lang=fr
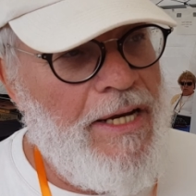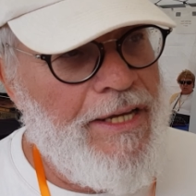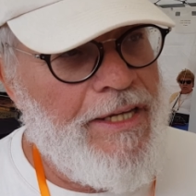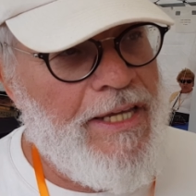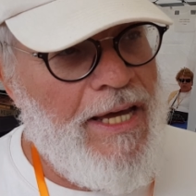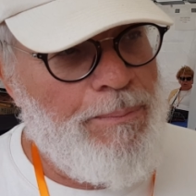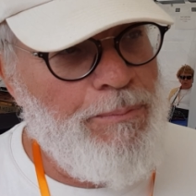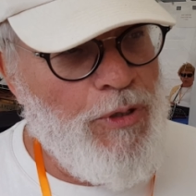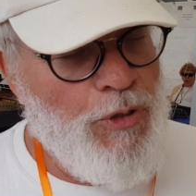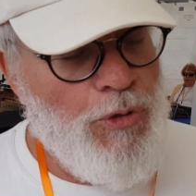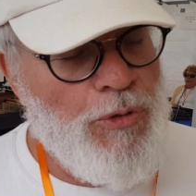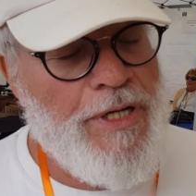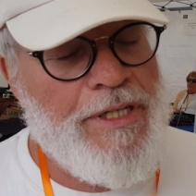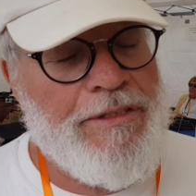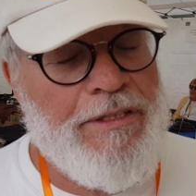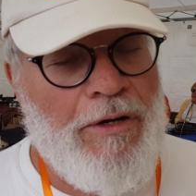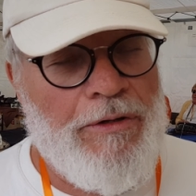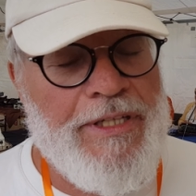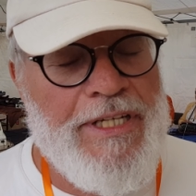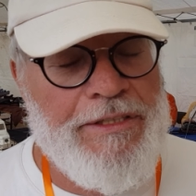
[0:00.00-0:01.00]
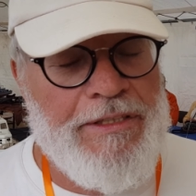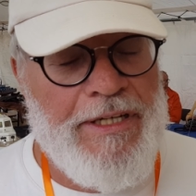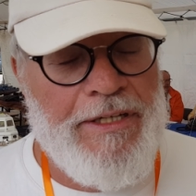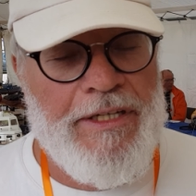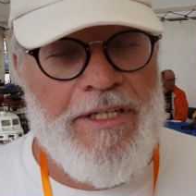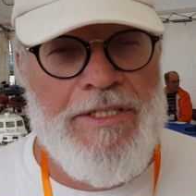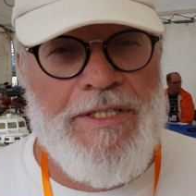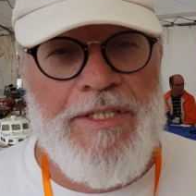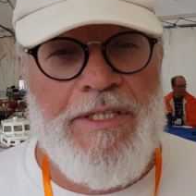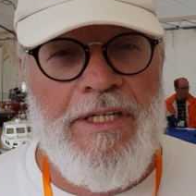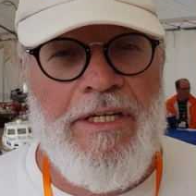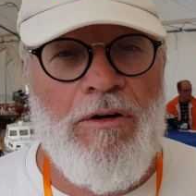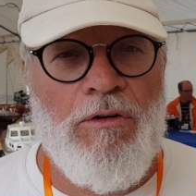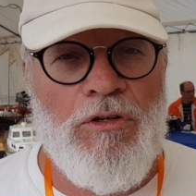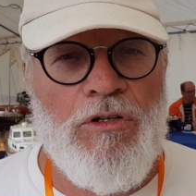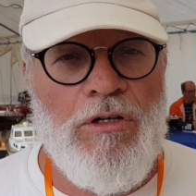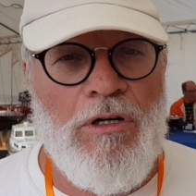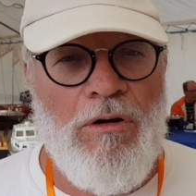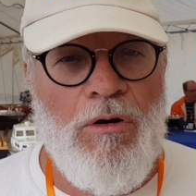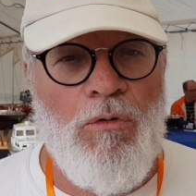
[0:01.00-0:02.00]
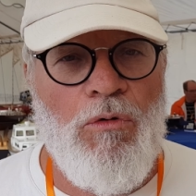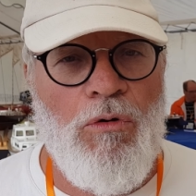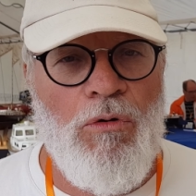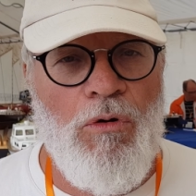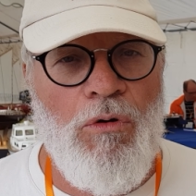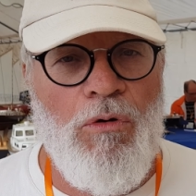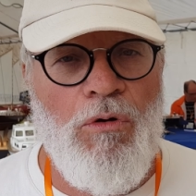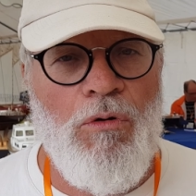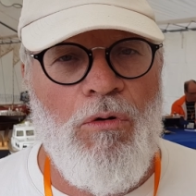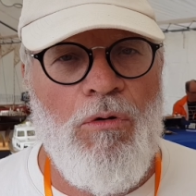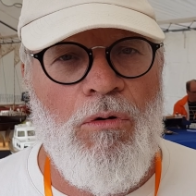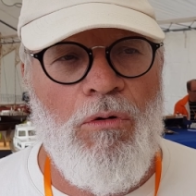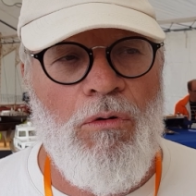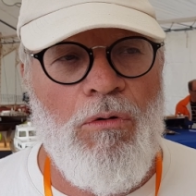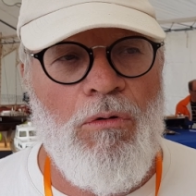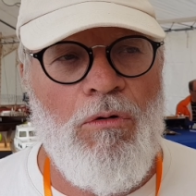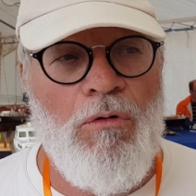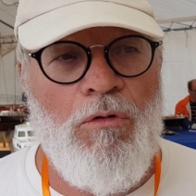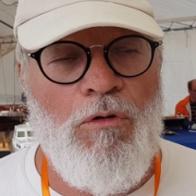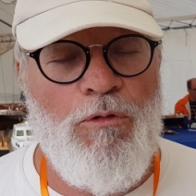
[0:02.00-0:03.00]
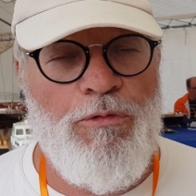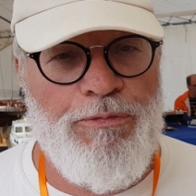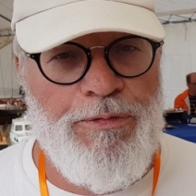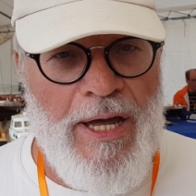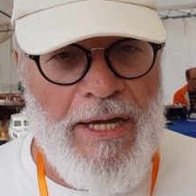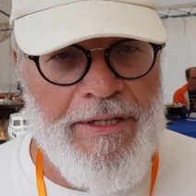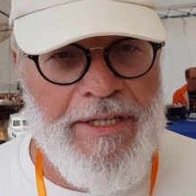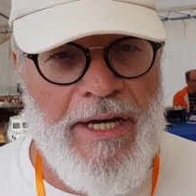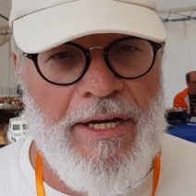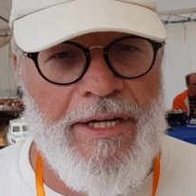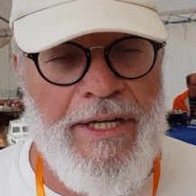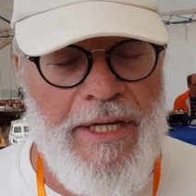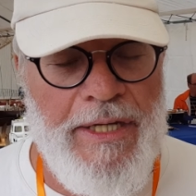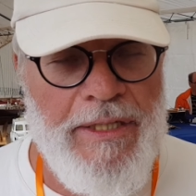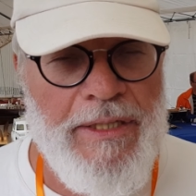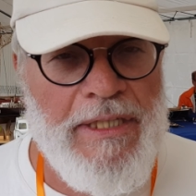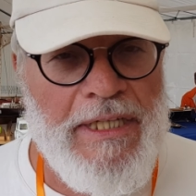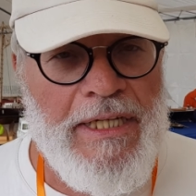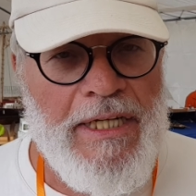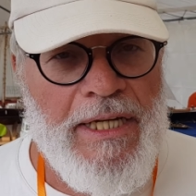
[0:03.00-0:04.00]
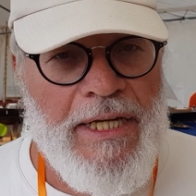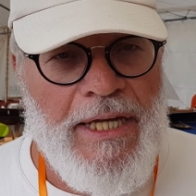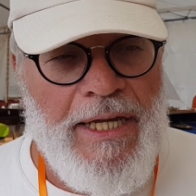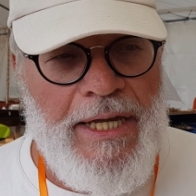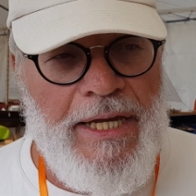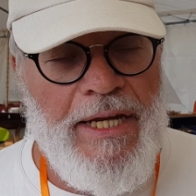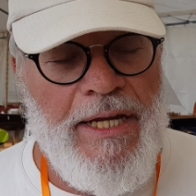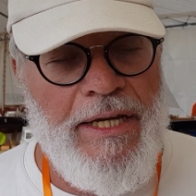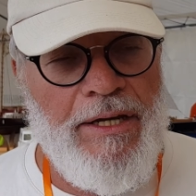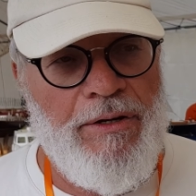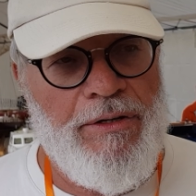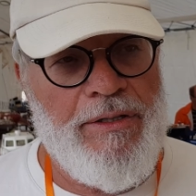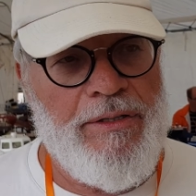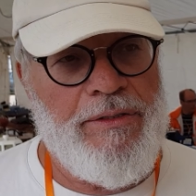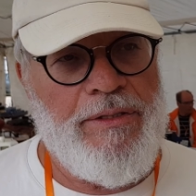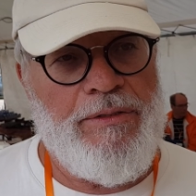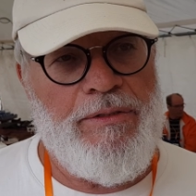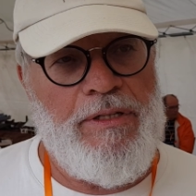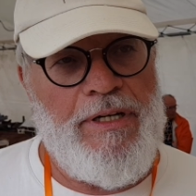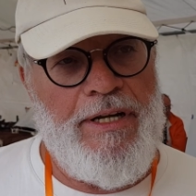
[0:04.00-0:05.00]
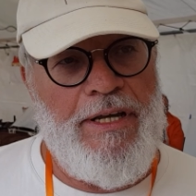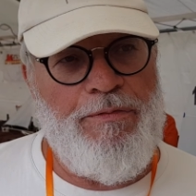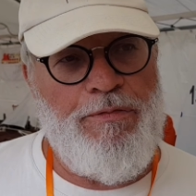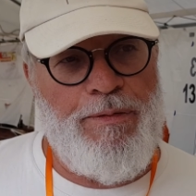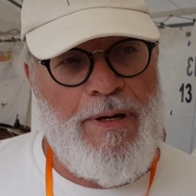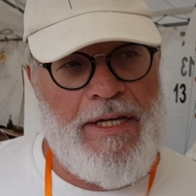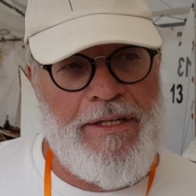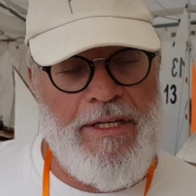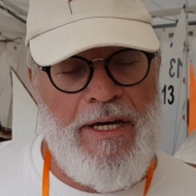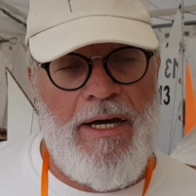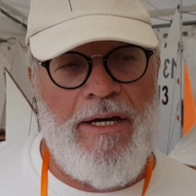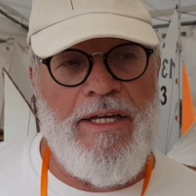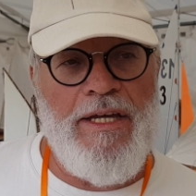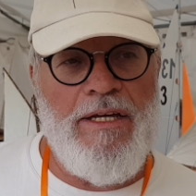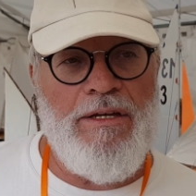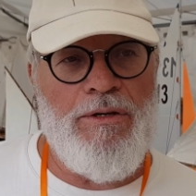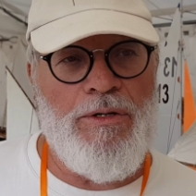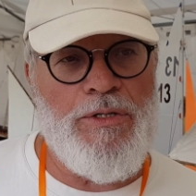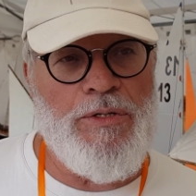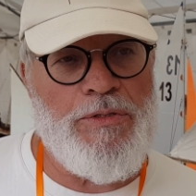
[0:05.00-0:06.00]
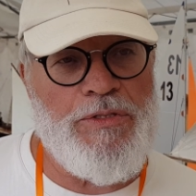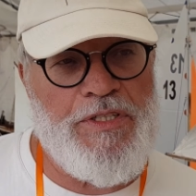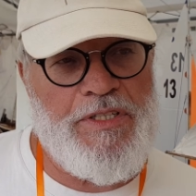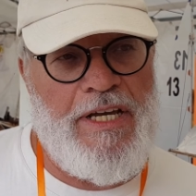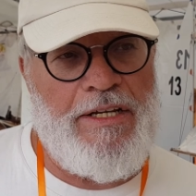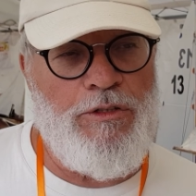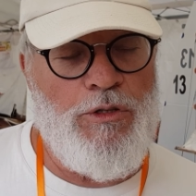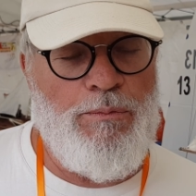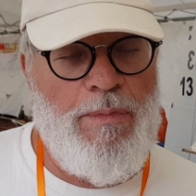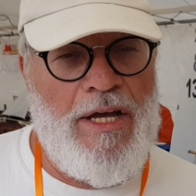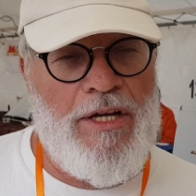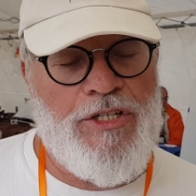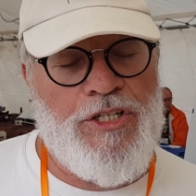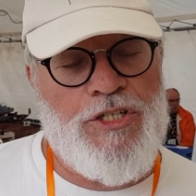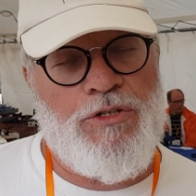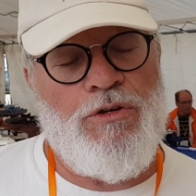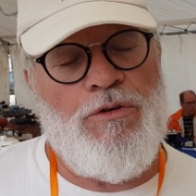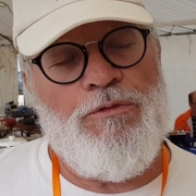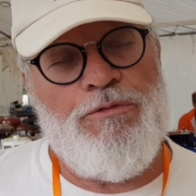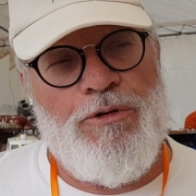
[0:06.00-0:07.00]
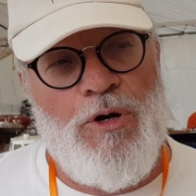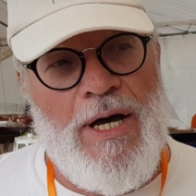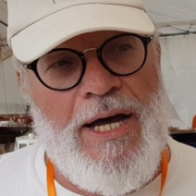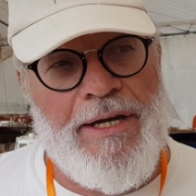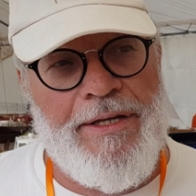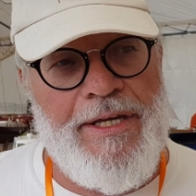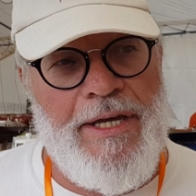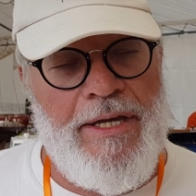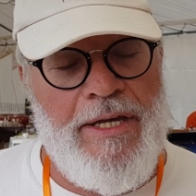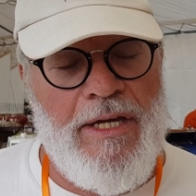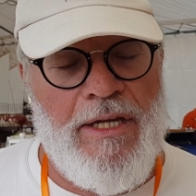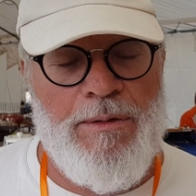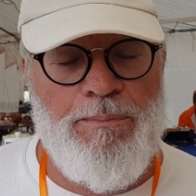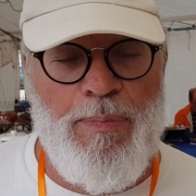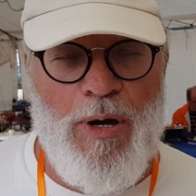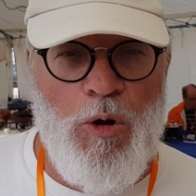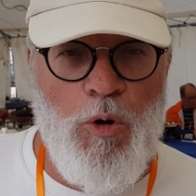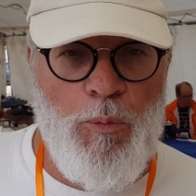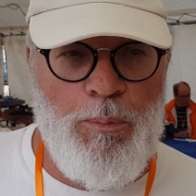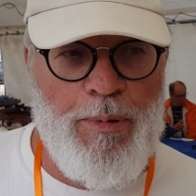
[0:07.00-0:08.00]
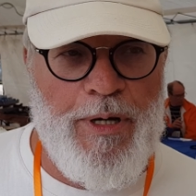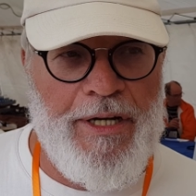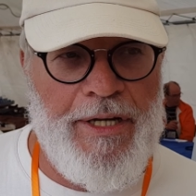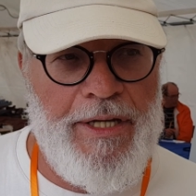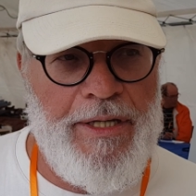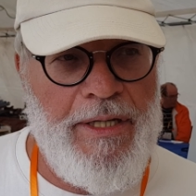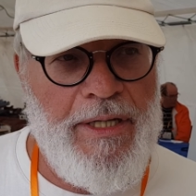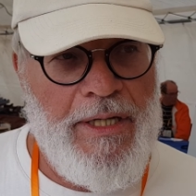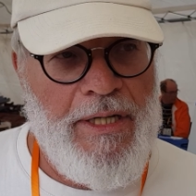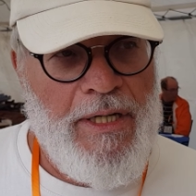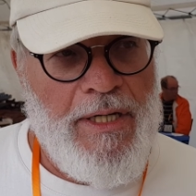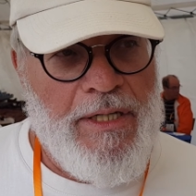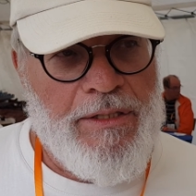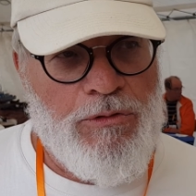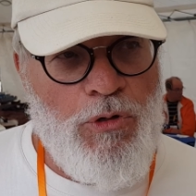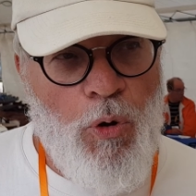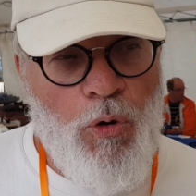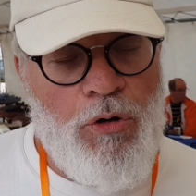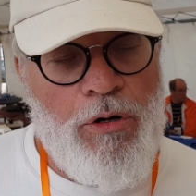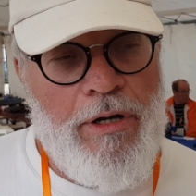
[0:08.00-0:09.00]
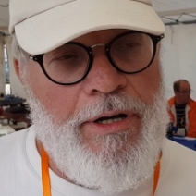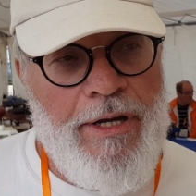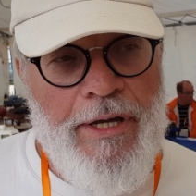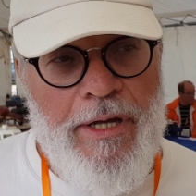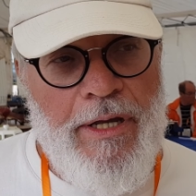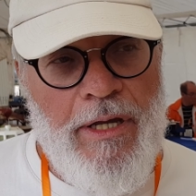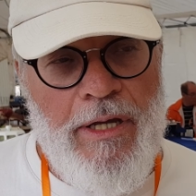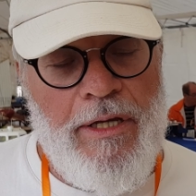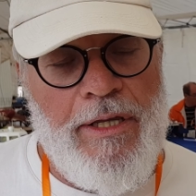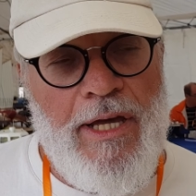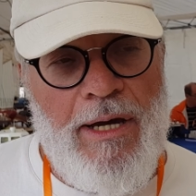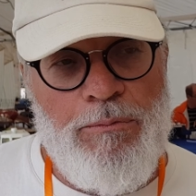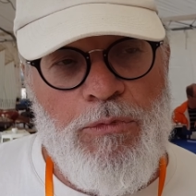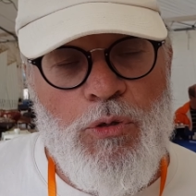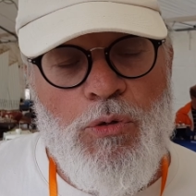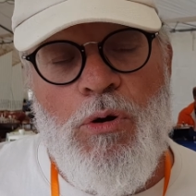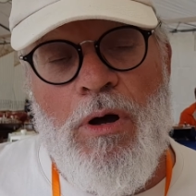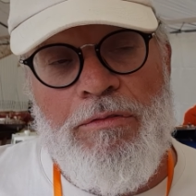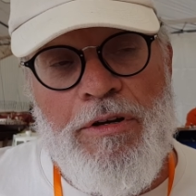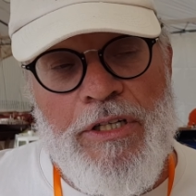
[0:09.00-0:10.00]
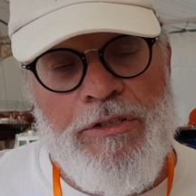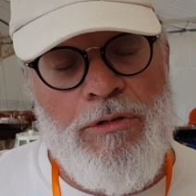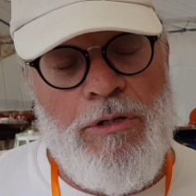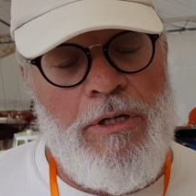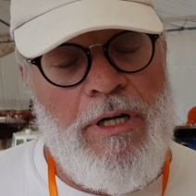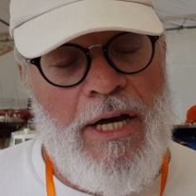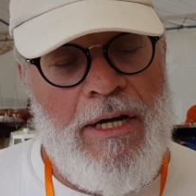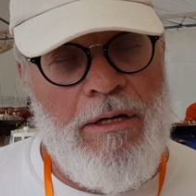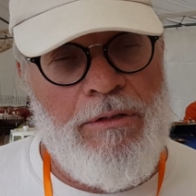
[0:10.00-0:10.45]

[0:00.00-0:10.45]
les gabelots en étaient restés encore au, phare carré. Et euh, les phares carrés, euh, ça ne marche que vent arrière et pas auprès. Donc les gabelots avaient de,